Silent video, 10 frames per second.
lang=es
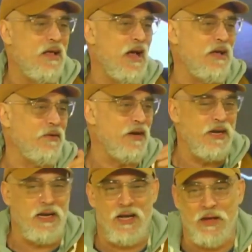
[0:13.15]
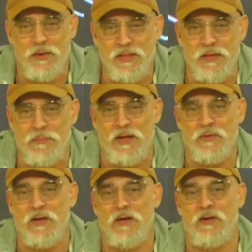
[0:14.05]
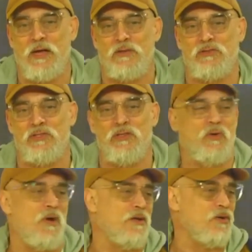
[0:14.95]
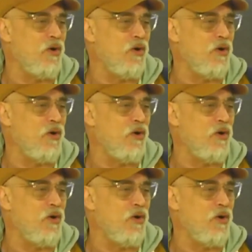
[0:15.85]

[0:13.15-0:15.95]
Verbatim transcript: hay una nena que vende pañuelos a los cinco años,